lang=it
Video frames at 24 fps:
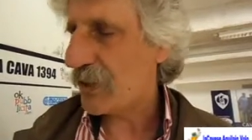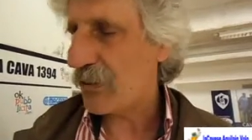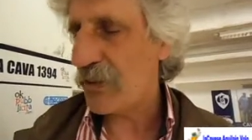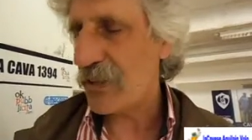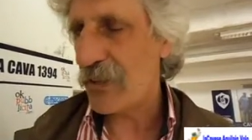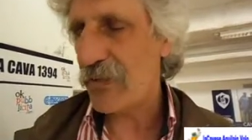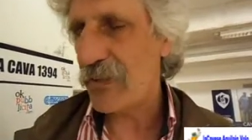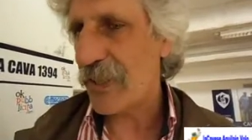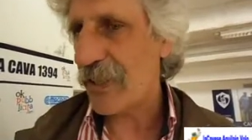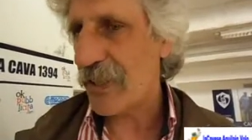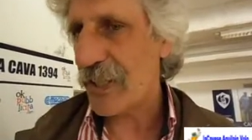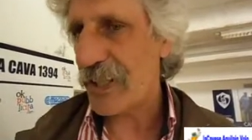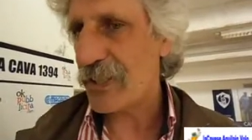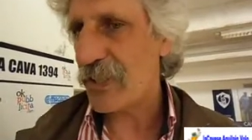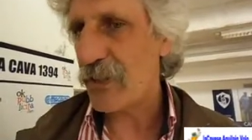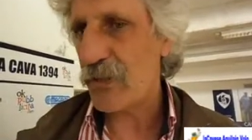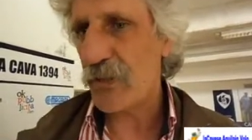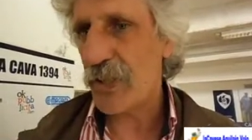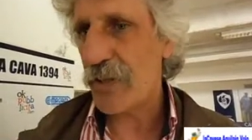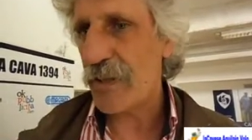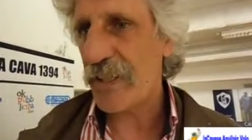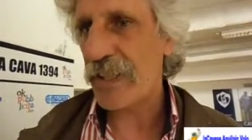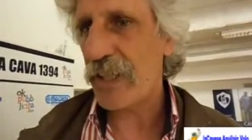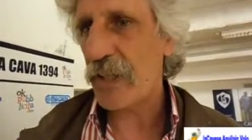Quindi verrà
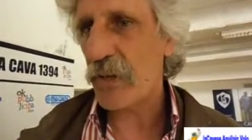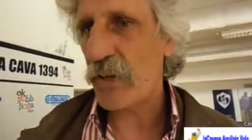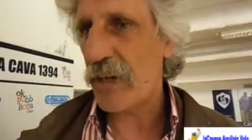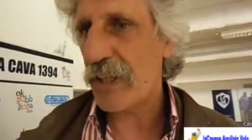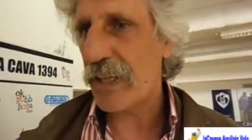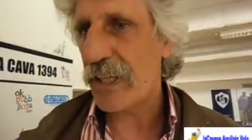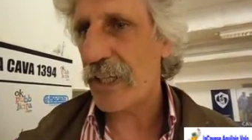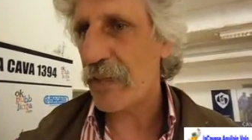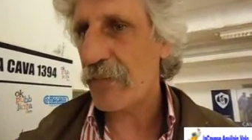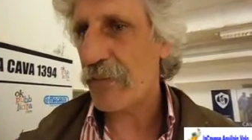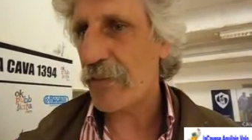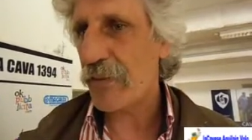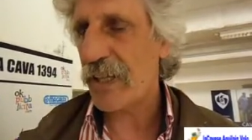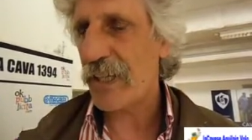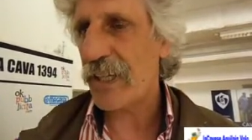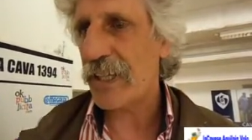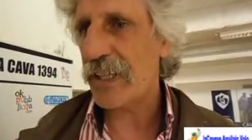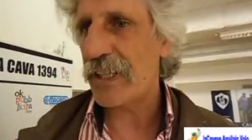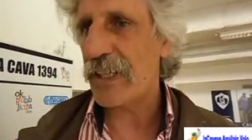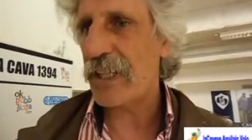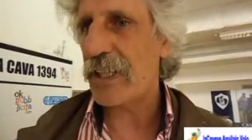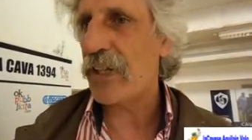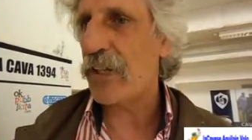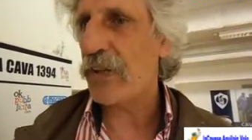sicuramente qua nella prima gara
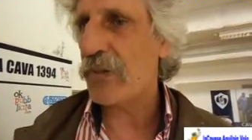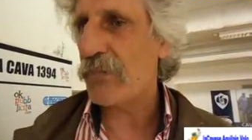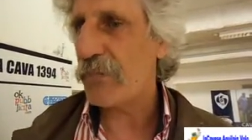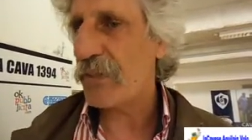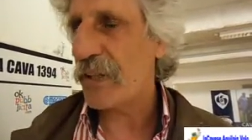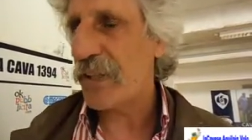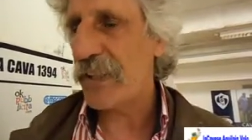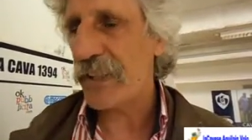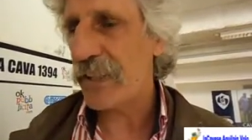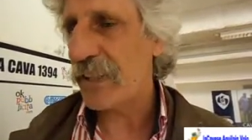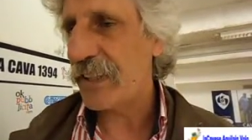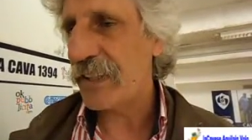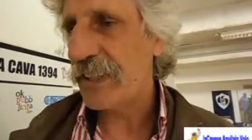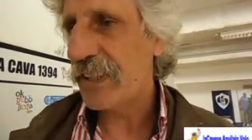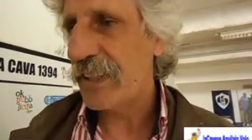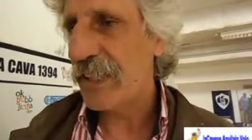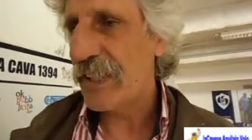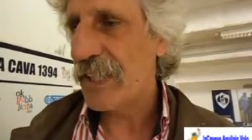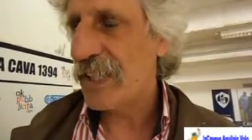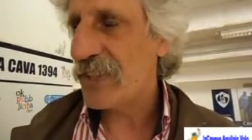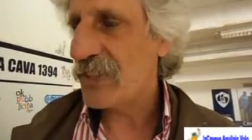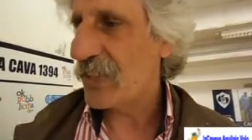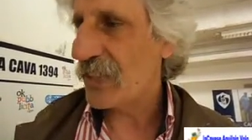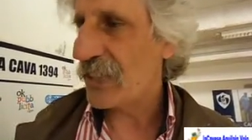che gli compete,
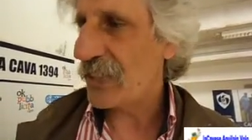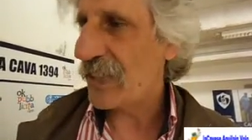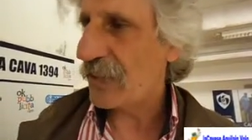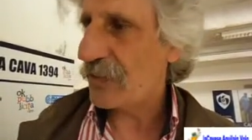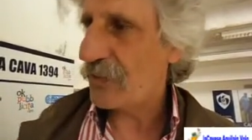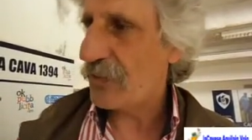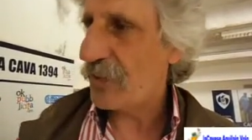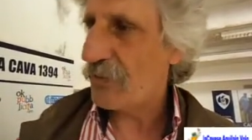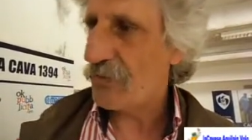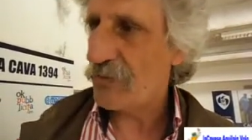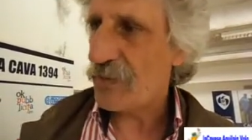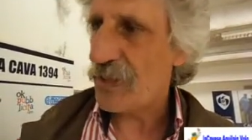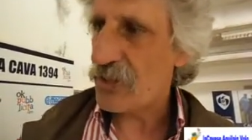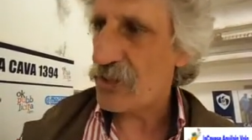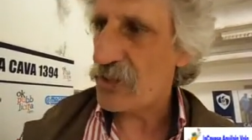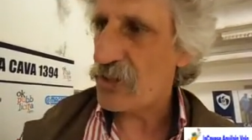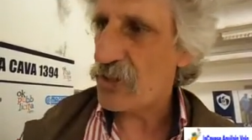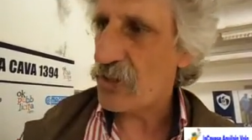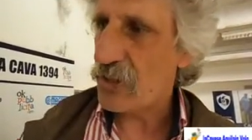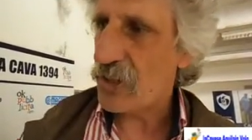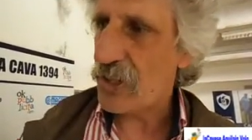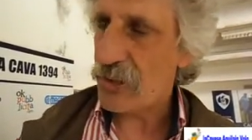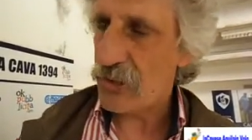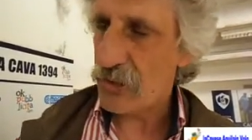cercando di non farci
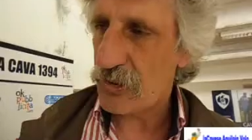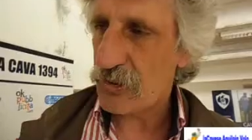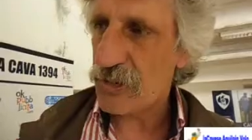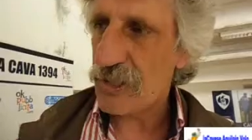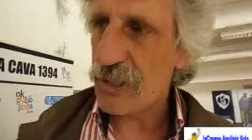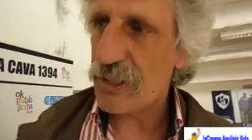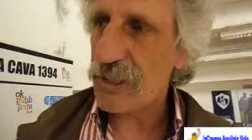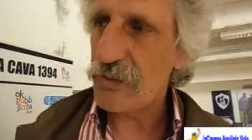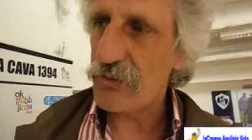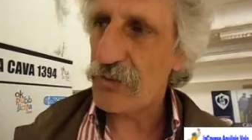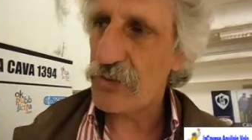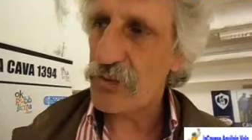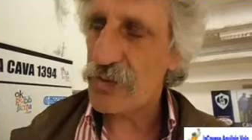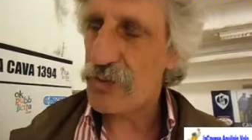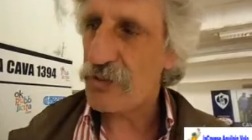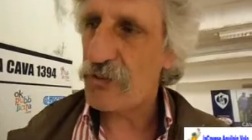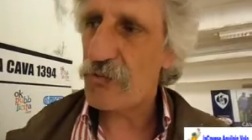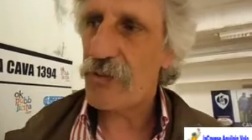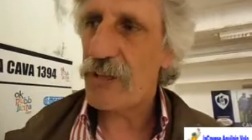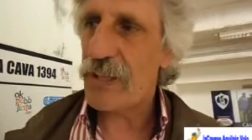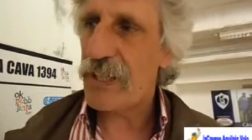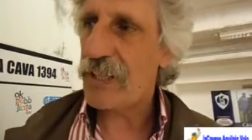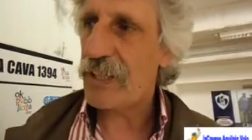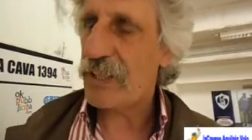giocare, nonostante fossimo
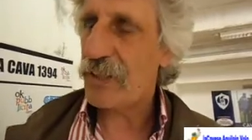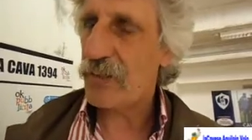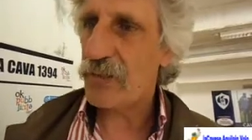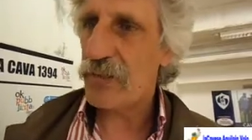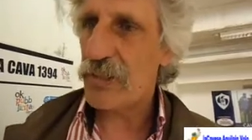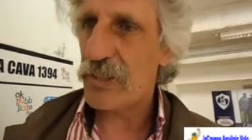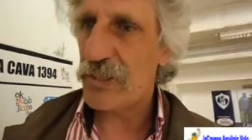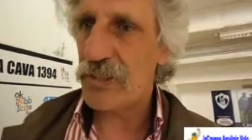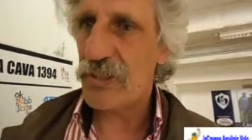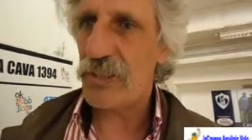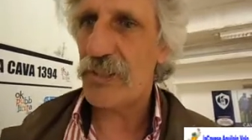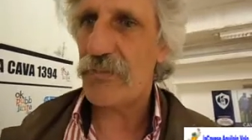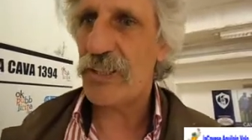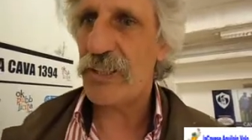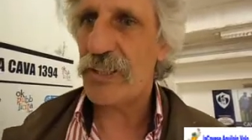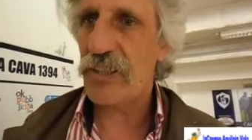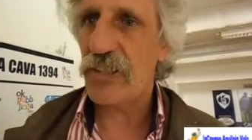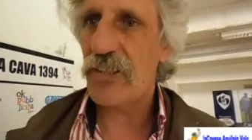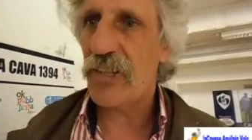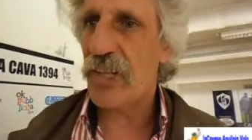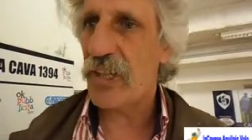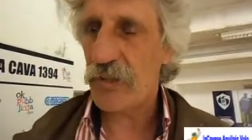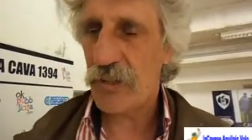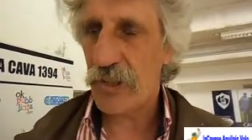magari in condizioni
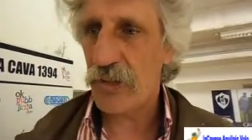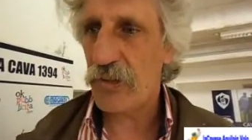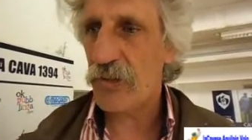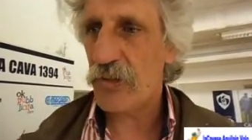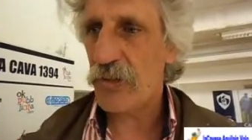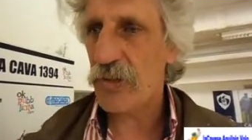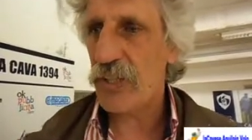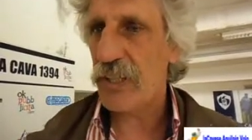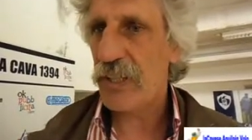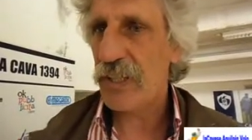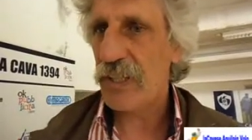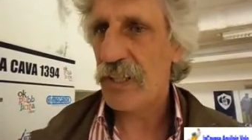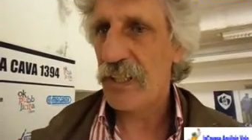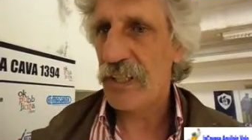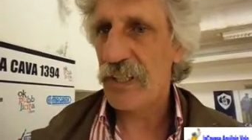particolari. Però noi